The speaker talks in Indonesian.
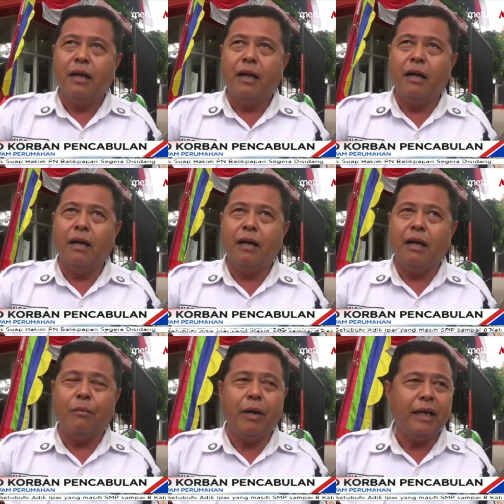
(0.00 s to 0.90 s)
uh,
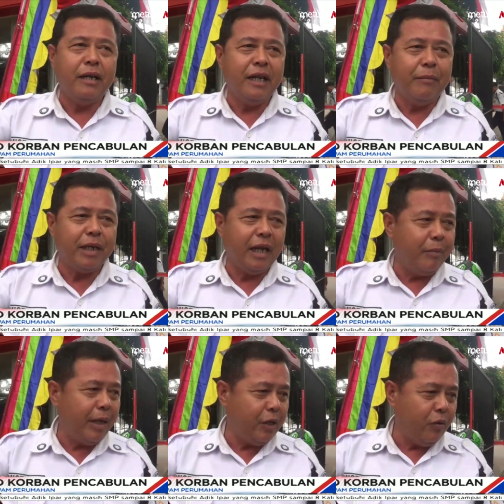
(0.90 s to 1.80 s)
apa yang di PT
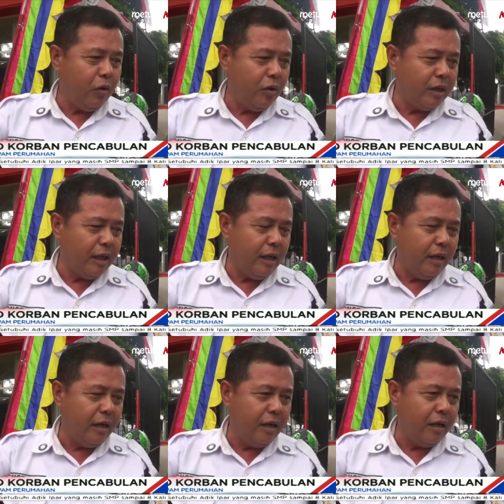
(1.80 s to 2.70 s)
itu kalau nggak salah
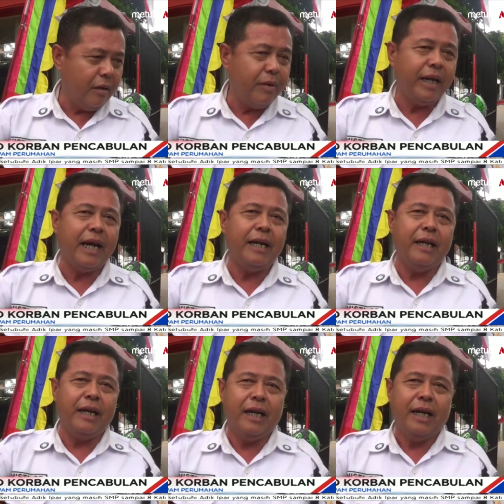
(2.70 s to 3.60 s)
uh, brigade.
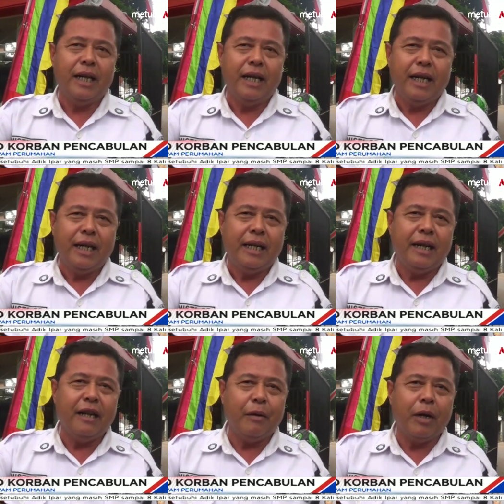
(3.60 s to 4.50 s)

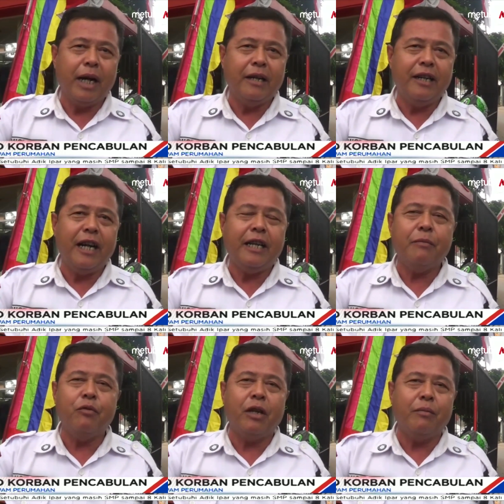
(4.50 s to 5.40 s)
Nah dari brigade dia
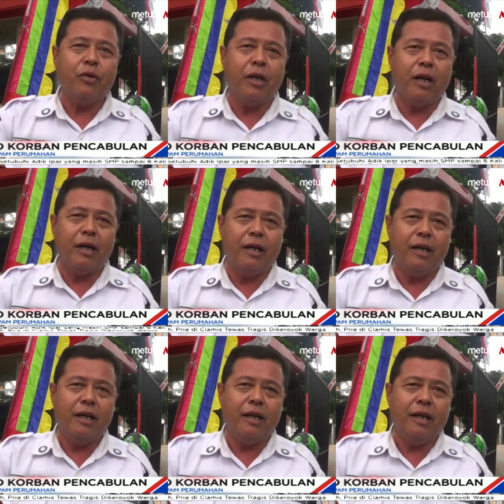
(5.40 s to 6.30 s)
diajak putar-putar.
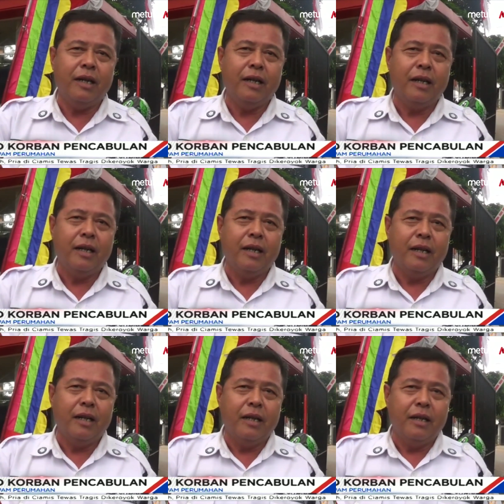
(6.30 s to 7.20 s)
Hmm.
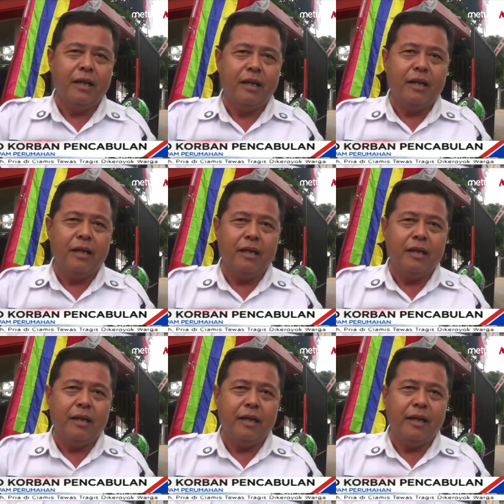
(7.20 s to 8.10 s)
Terus?
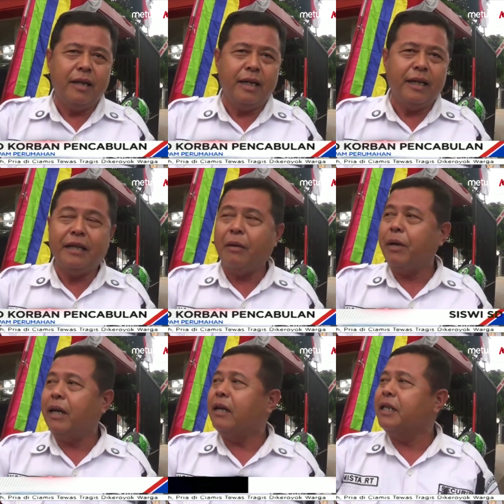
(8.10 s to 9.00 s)
Ya nyampe
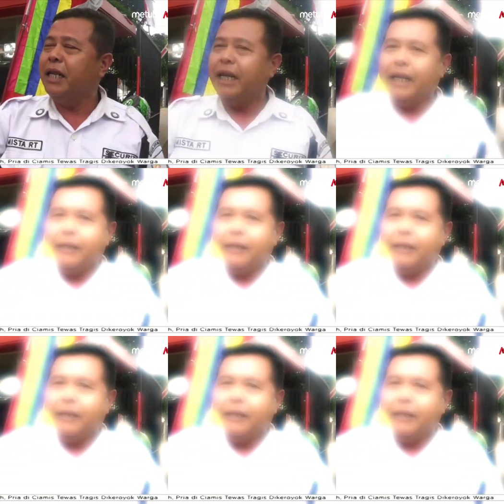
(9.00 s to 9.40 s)
lah ke sini.